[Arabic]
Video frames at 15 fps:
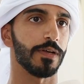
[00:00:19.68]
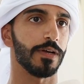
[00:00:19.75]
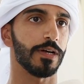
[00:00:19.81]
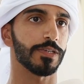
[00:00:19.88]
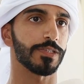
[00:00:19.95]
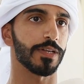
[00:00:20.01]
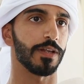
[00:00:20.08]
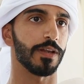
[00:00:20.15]

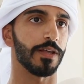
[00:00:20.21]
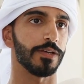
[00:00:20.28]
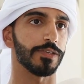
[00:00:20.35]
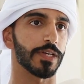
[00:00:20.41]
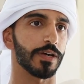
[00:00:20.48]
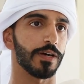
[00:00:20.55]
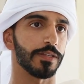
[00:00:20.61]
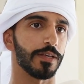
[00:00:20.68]
أحسن الله
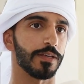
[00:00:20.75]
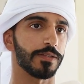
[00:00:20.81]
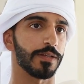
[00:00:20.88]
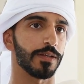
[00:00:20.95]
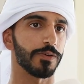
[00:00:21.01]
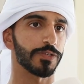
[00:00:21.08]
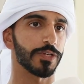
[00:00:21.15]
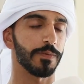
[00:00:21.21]
عز
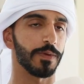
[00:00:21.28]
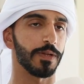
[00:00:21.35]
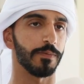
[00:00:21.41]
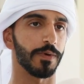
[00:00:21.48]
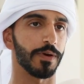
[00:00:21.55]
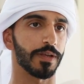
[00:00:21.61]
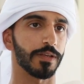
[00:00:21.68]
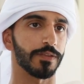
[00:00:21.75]
قادتنا وشعب
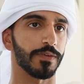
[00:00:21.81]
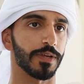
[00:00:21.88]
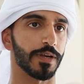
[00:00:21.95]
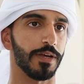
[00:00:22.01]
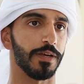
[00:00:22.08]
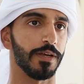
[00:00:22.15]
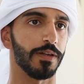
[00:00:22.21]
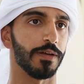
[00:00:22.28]
الإمارات في
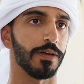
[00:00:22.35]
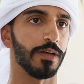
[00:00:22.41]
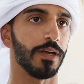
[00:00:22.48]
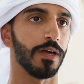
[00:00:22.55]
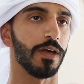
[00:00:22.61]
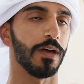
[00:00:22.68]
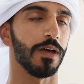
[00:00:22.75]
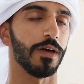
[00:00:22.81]
رحيله
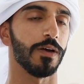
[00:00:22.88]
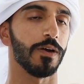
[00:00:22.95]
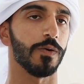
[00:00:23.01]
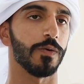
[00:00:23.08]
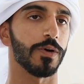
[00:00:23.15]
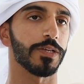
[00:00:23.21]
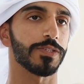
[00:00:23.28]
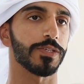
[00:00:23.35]

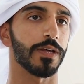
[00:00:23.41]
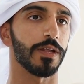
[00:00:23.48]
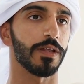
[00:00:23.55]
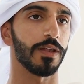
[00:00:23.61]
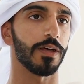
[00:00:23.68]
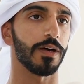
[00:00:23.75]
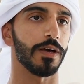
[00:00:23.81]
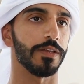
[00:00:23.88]
ونسأل
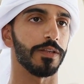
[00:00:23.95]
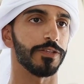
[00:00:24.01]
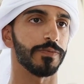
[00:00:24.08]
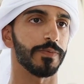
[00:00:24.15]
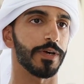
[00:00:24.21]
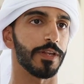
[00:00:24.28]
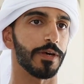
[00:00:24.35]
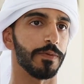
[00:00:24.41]
الله أن
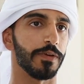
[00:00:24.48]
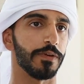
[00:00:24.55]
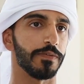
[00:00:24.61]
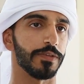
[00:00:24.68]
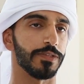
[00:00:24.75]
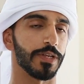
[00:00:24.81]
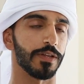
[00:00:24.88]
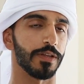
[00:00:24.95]
يجمعنا به
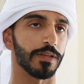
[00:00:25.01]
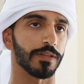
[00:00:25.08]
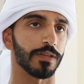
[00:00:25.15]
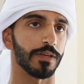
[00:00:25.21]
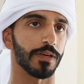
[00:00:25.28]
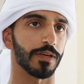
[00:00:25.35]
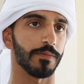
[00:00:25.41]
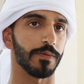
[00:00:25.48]
في
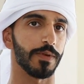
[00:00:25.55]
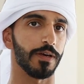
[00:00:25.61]
جناته يا رب